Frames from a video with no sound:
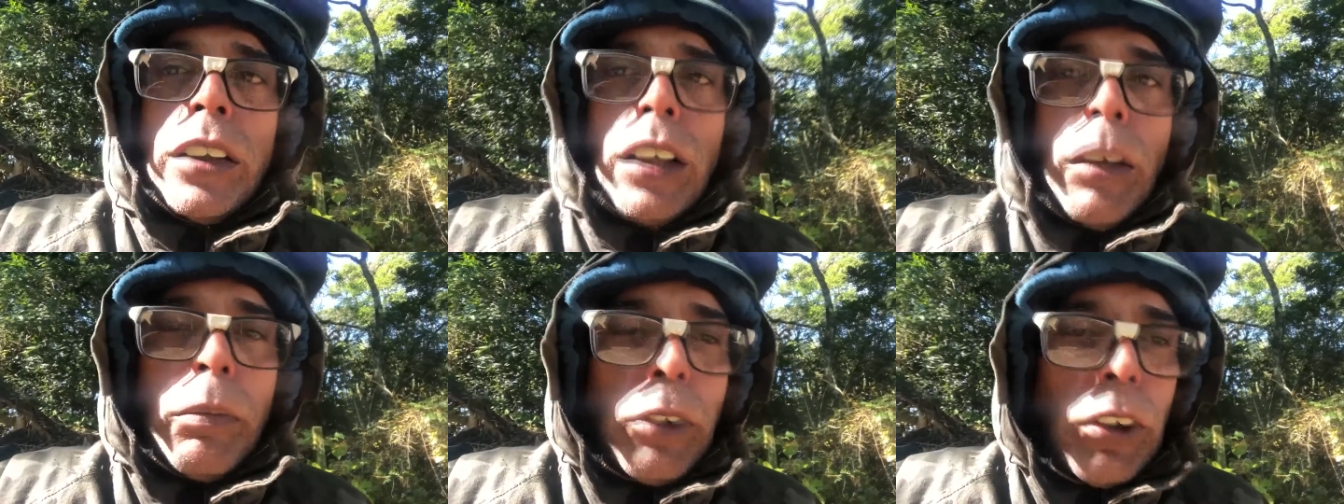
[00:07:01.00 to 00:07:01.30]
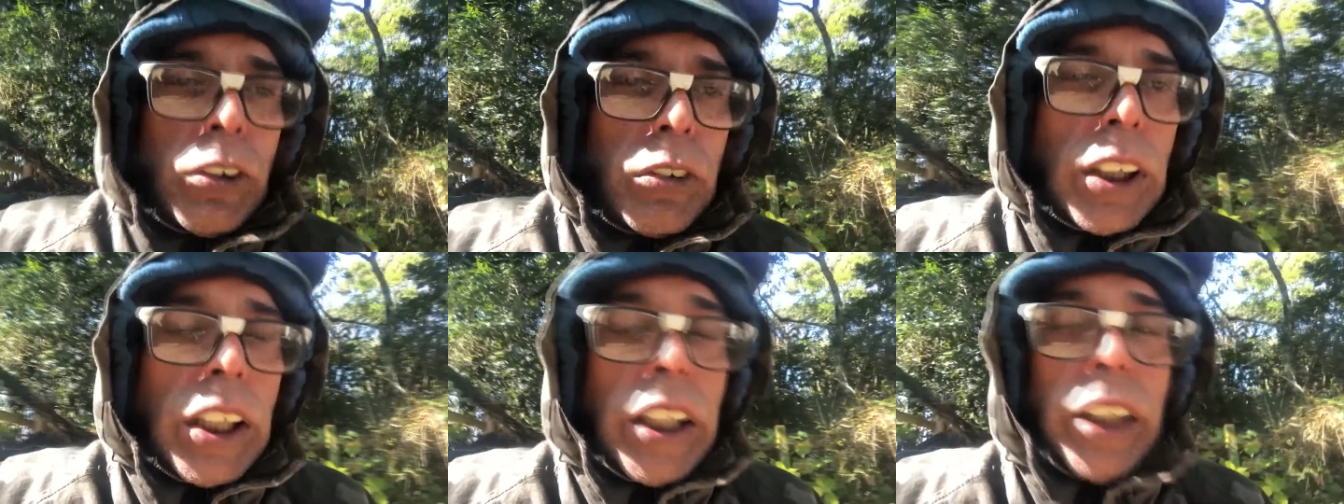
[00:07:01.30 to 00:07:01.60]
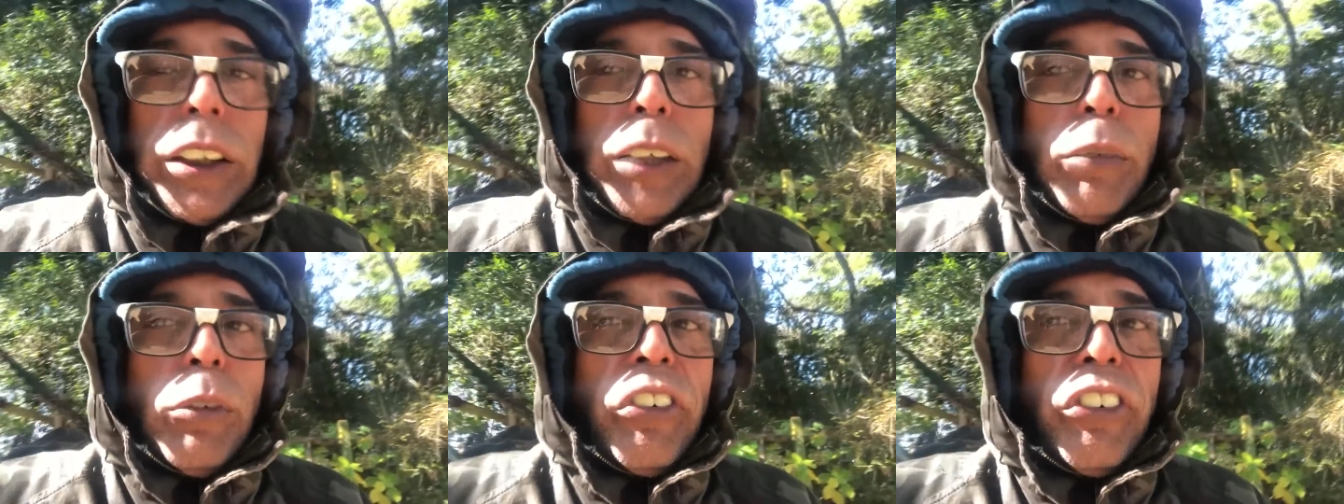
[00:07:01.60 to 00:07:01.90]
Tá bom,
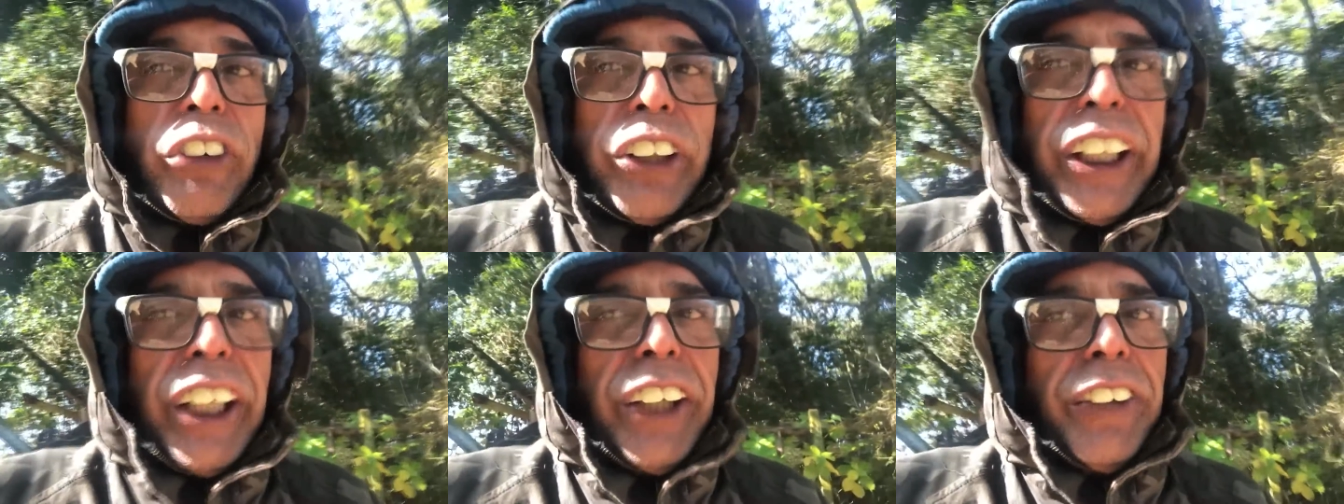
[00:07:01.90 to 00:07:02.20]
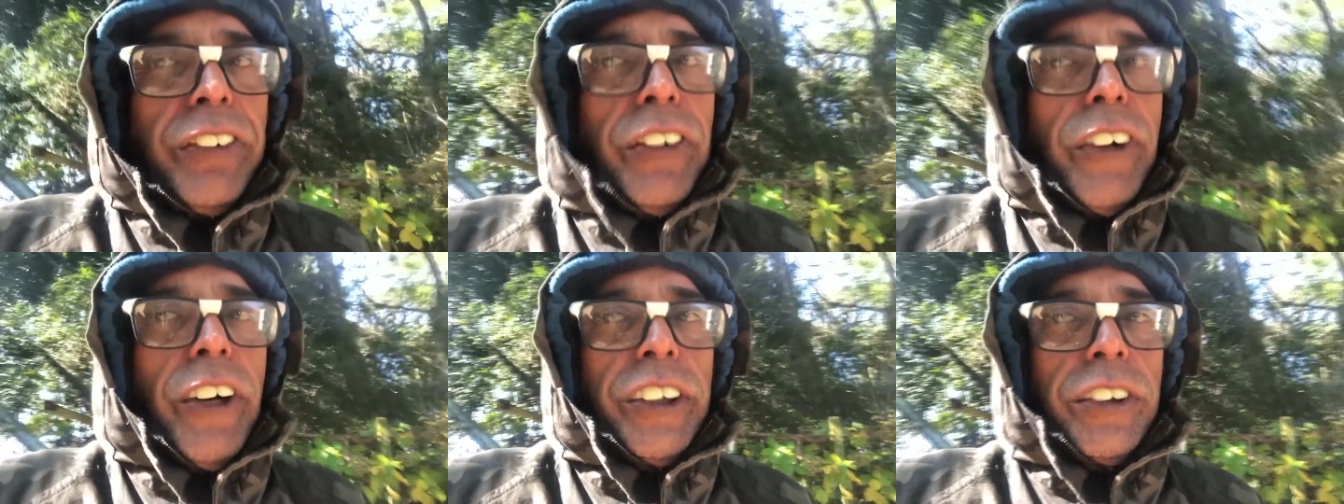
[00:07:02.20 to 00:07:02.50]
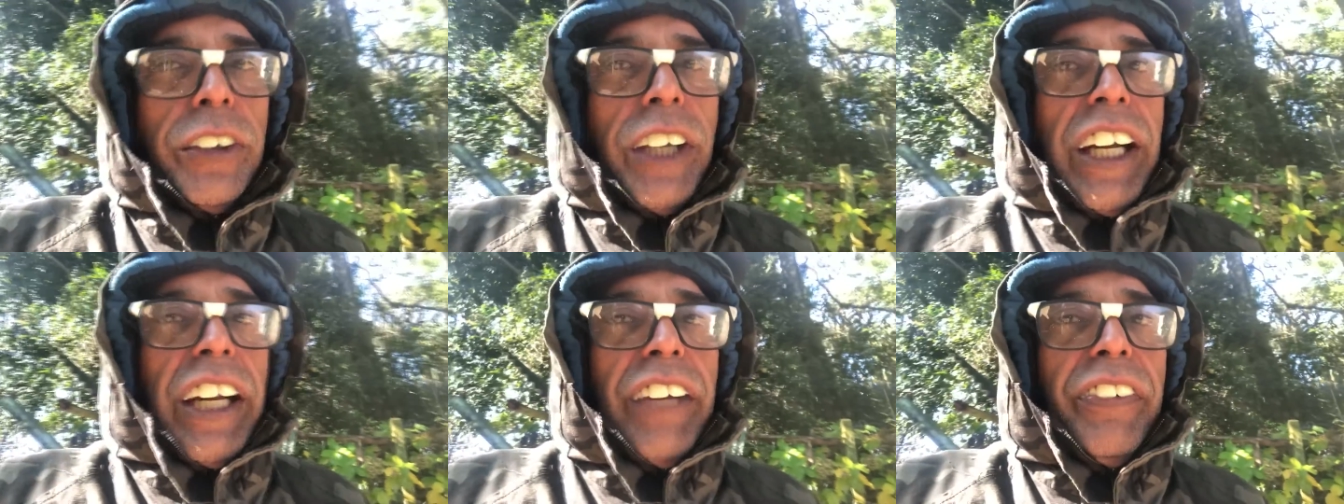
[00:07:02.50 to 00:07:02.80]
cara, tá bom. Ficou
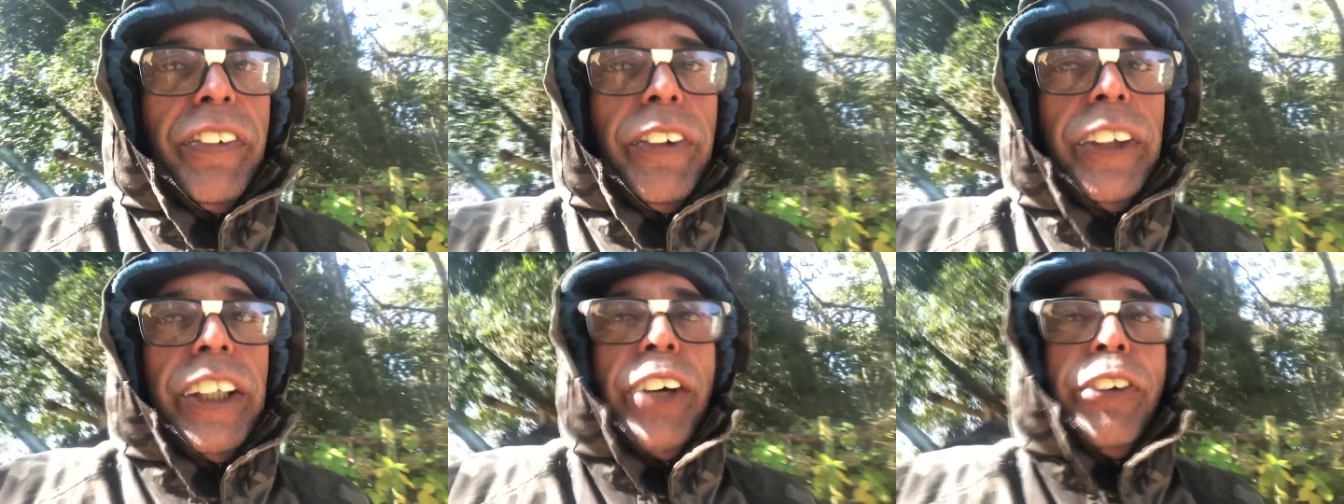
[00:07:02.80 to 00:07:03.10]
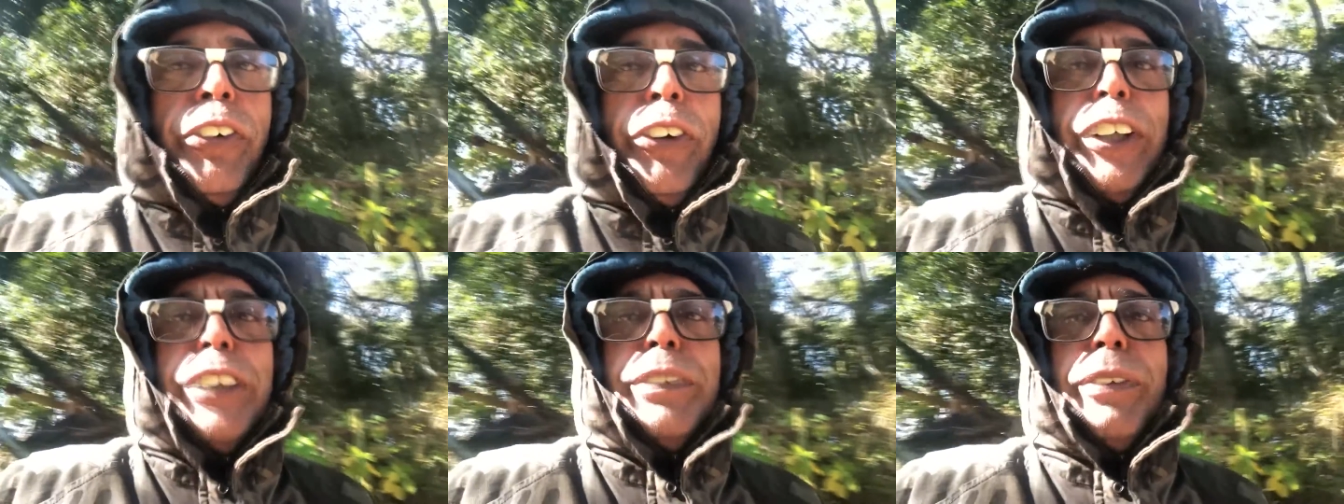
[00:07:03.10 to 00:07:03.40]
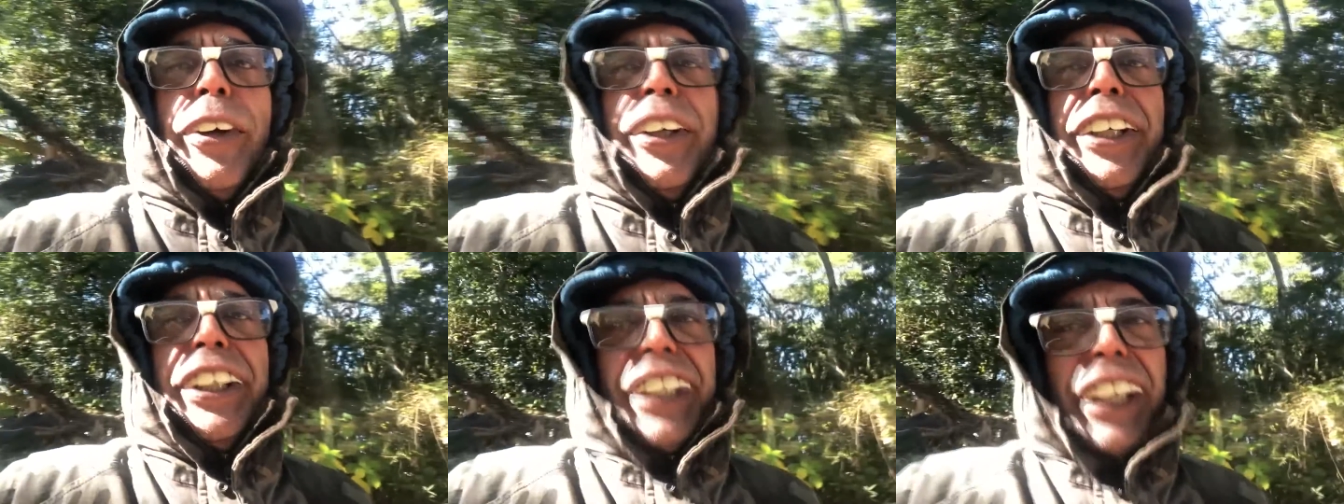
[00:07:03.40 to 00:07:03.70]
nervoso, cara. Ficou nervoso,
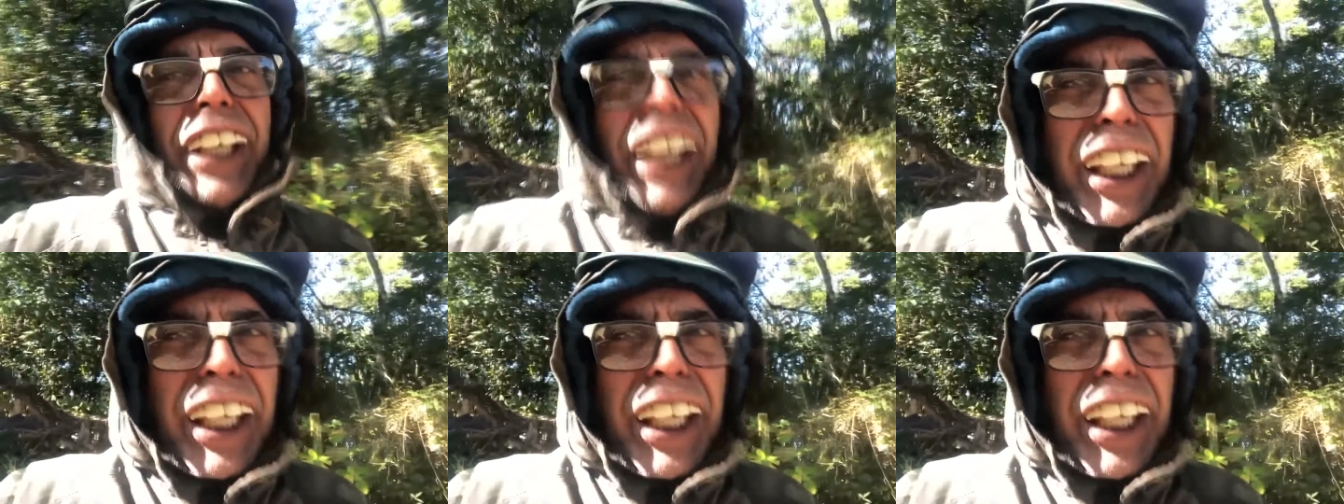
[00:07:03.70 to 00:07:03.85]
meu líder.